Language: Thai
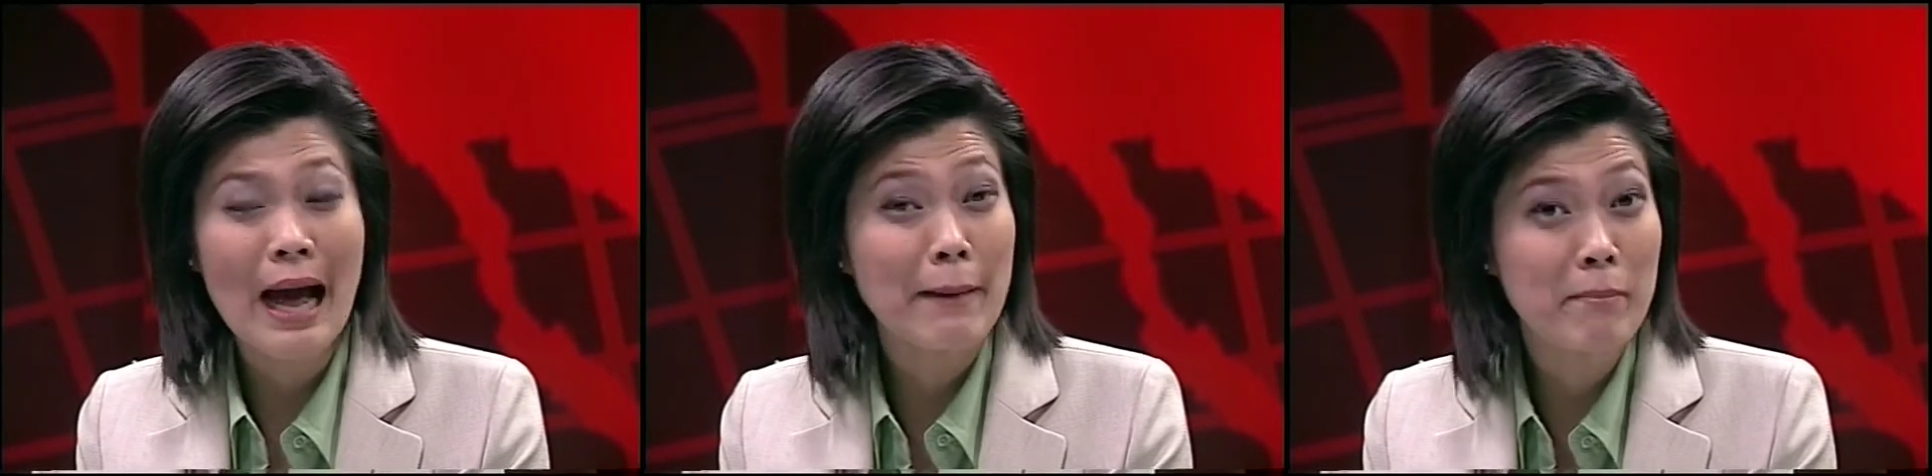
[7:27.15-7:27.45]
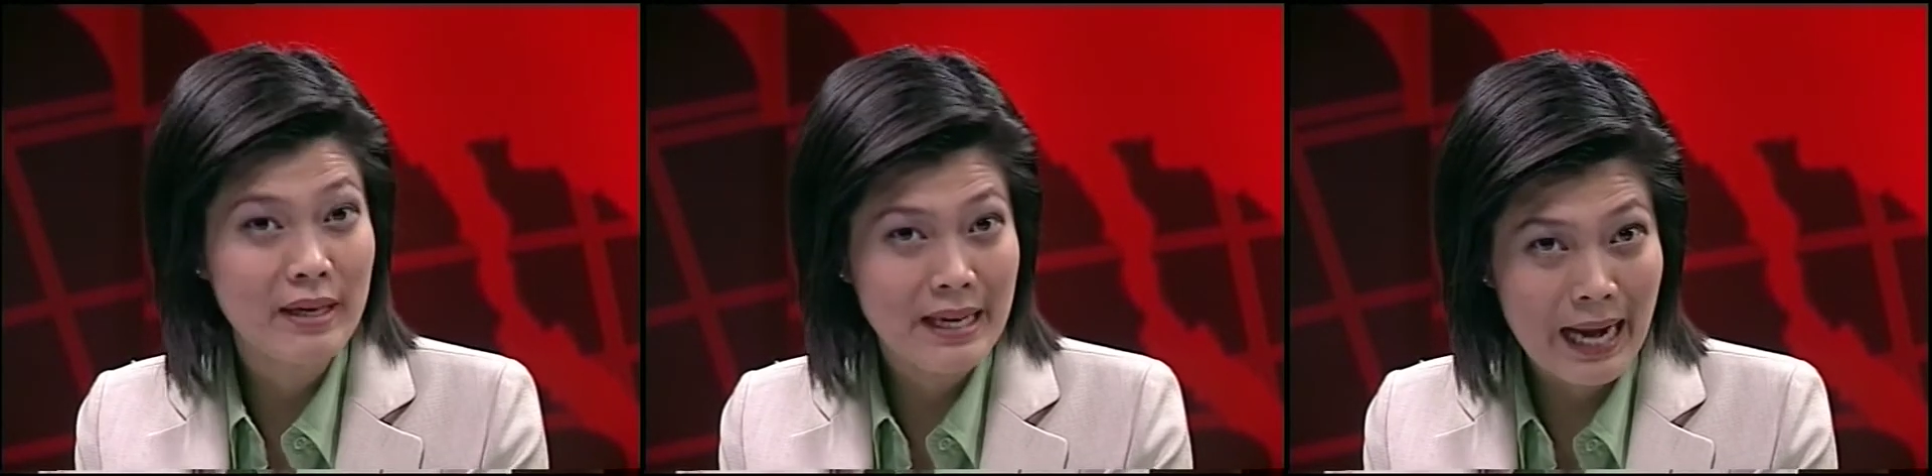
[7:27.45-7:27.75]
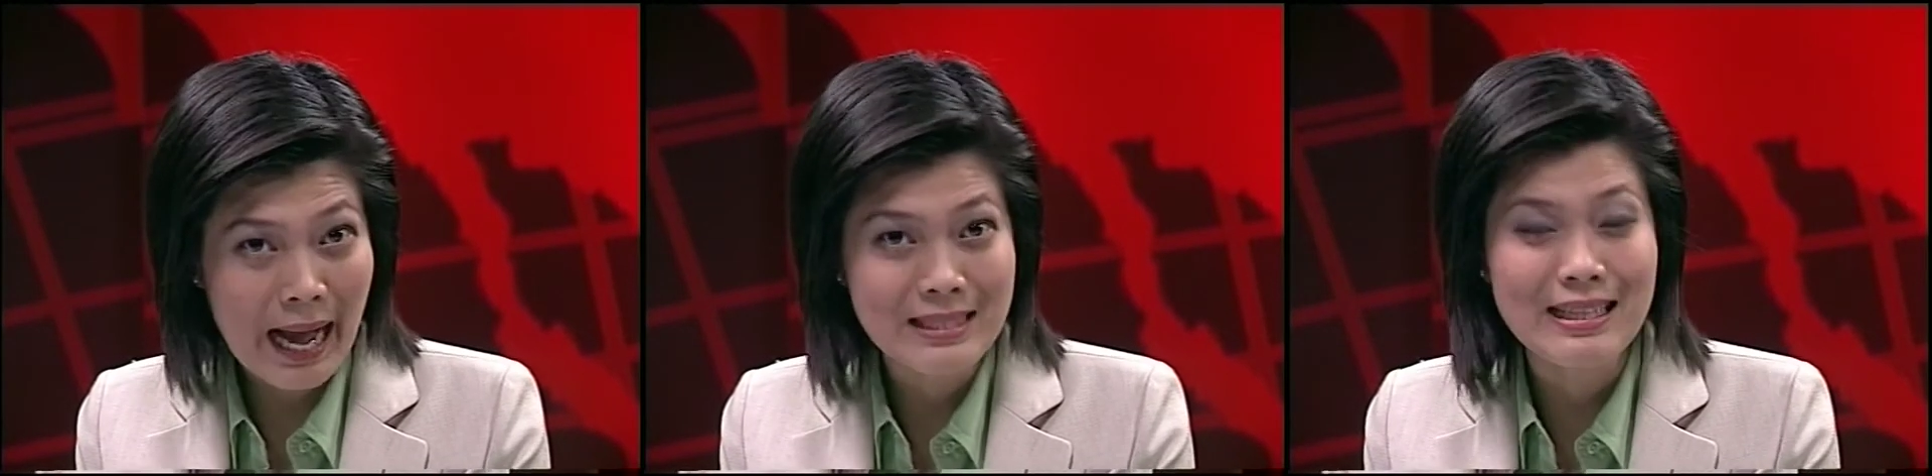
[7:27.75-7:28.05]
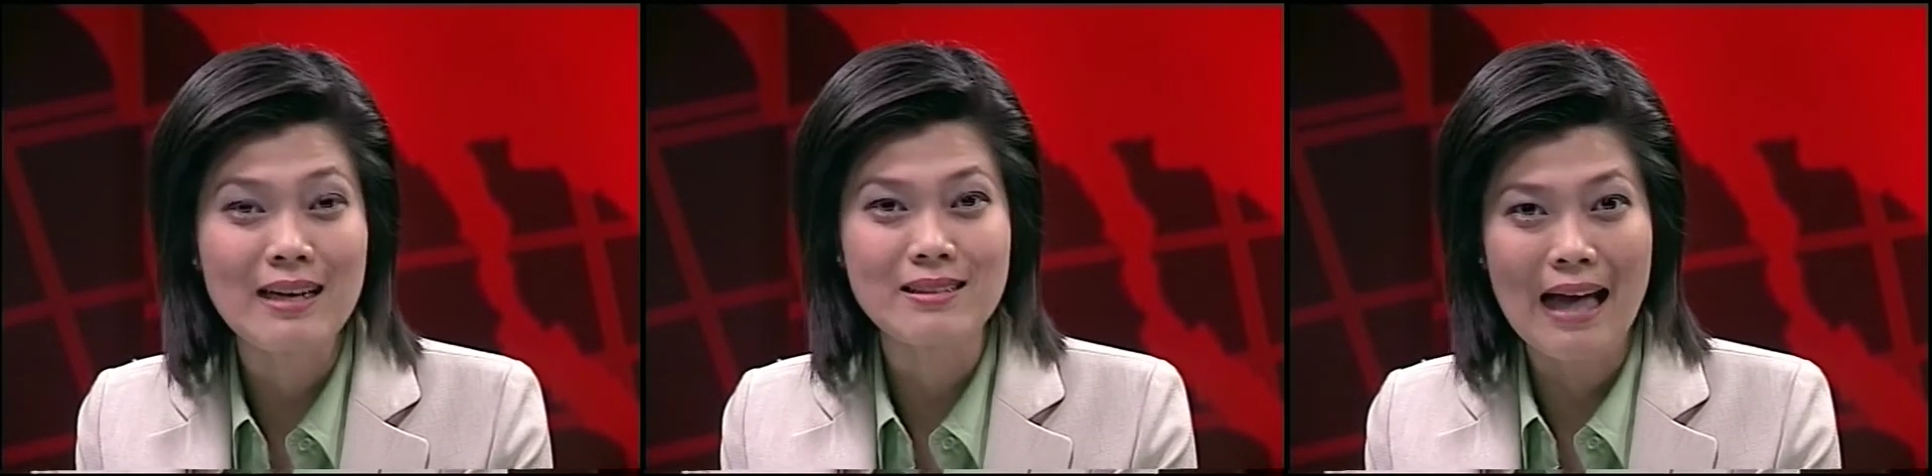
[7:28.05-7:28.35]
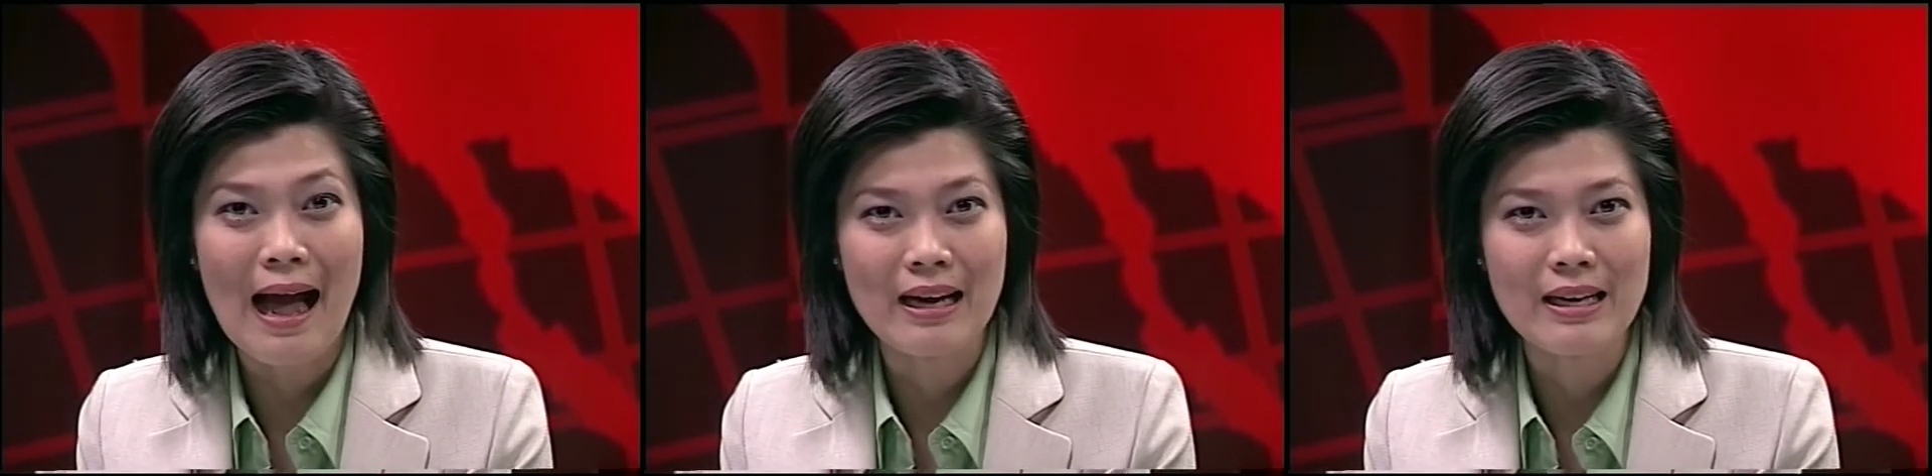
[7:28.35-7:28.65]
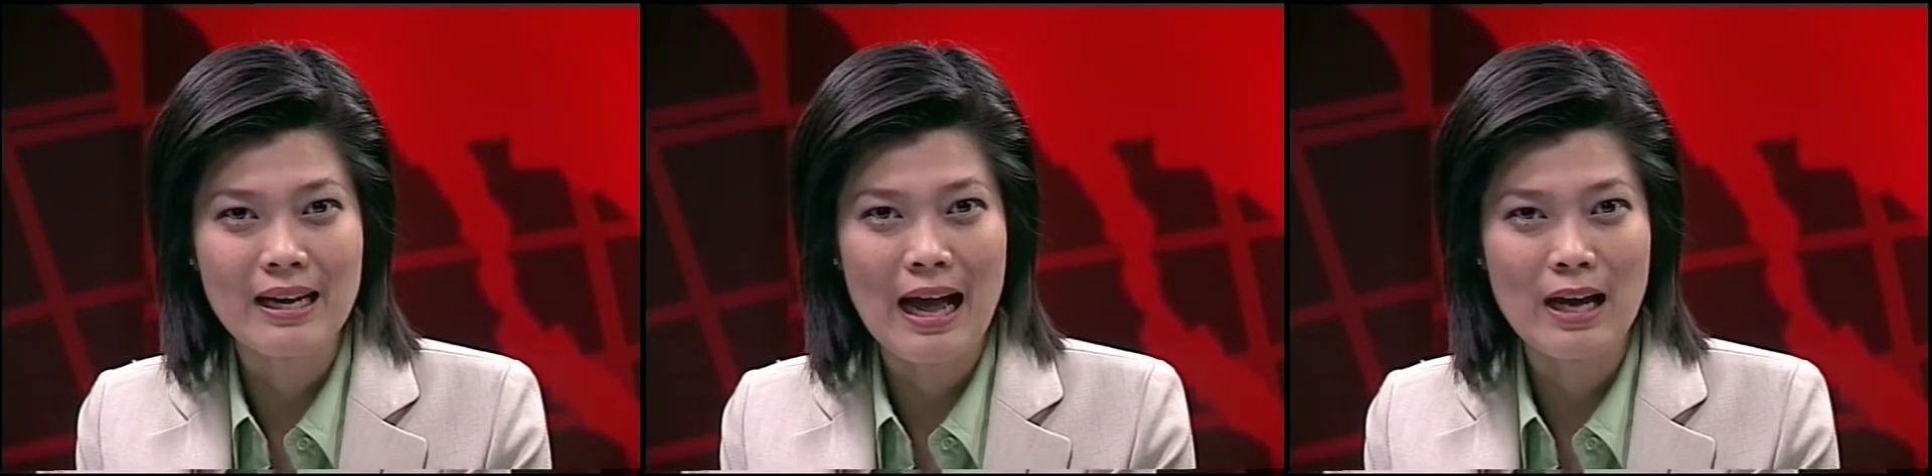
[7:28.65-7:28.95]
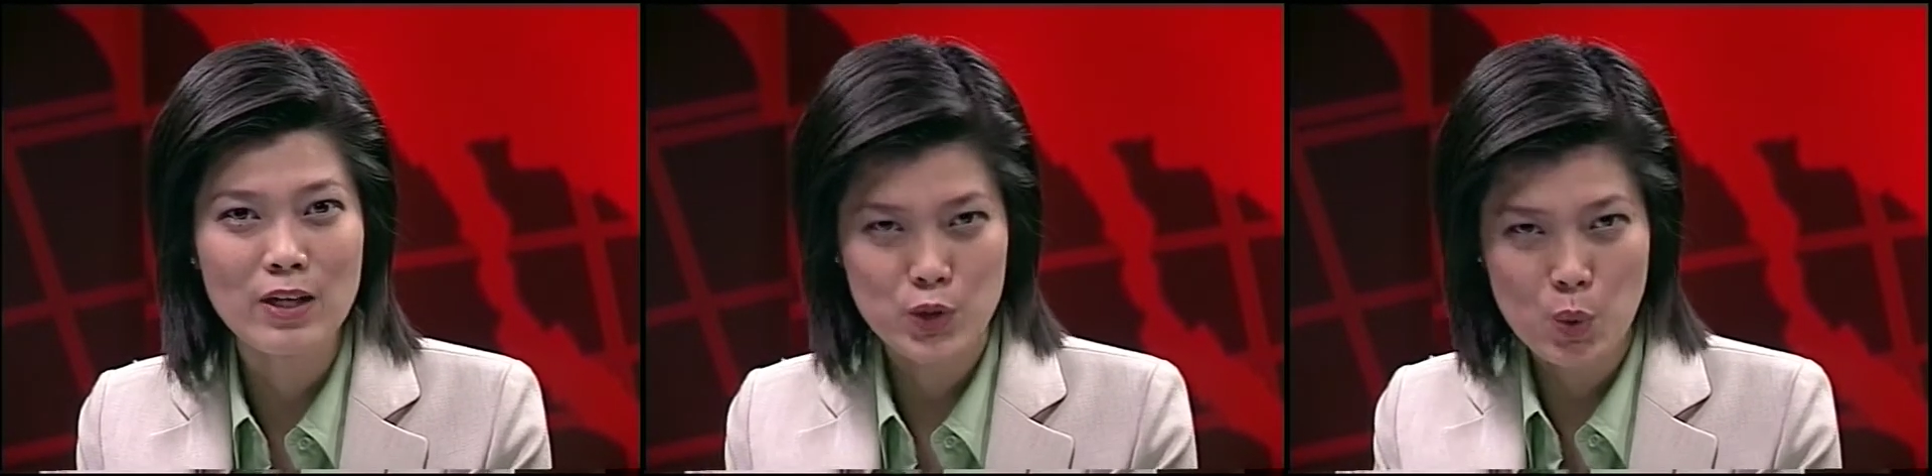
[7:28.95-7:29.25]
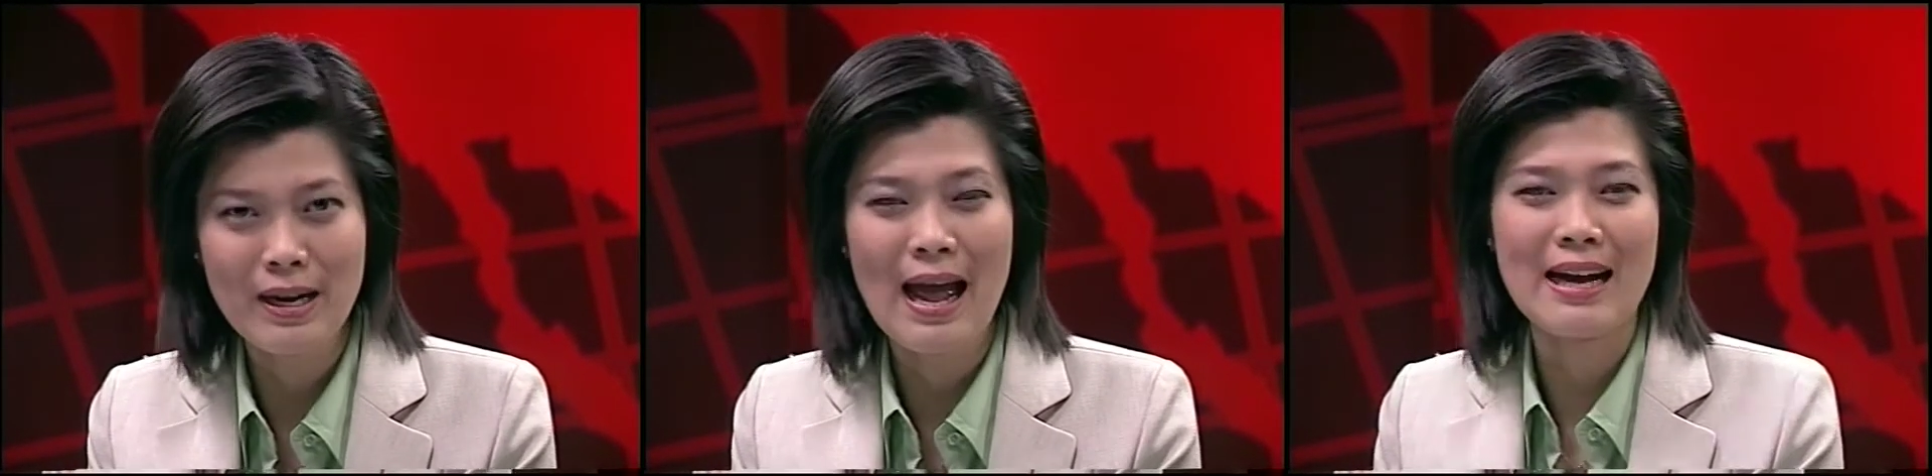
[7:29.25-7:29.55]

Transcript: การบริการต่างๆนะคะ ช่วงหน้า